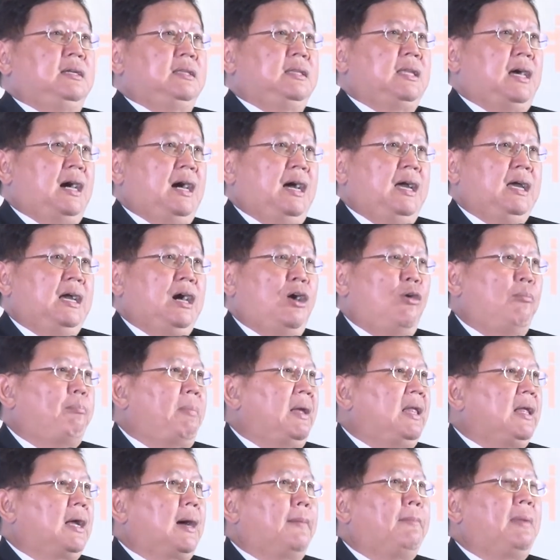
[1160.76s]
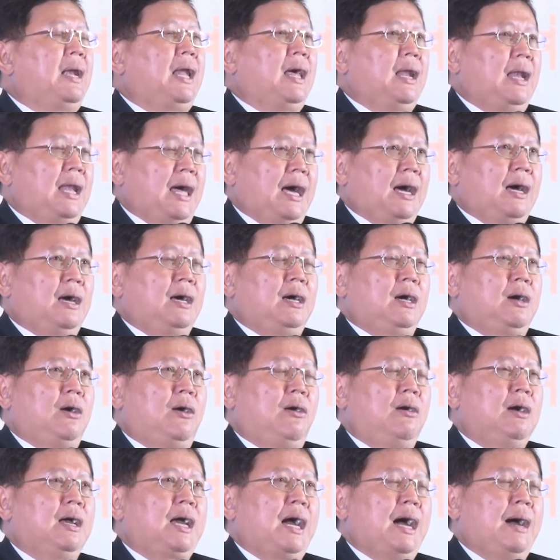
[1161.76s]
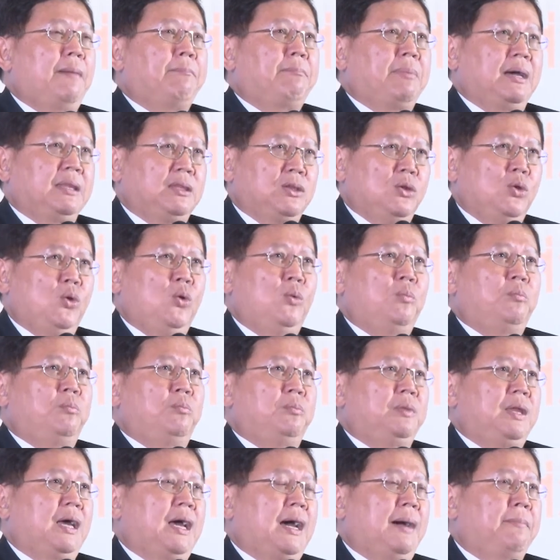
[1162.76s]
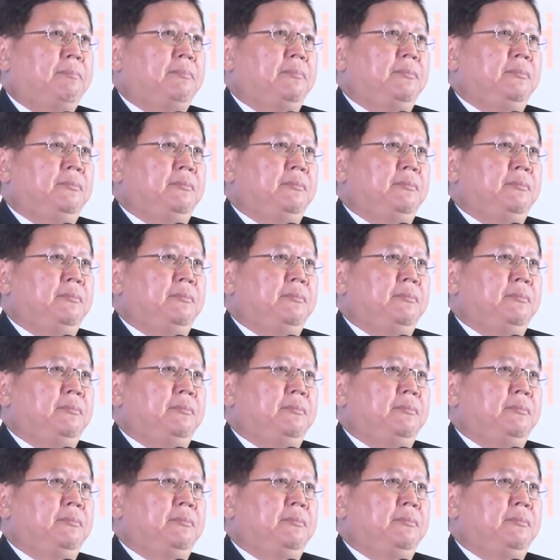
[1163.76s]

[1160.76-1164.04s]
แล้วให้เขาเป็นกำลังหลักของการปฏิรูปนะครับ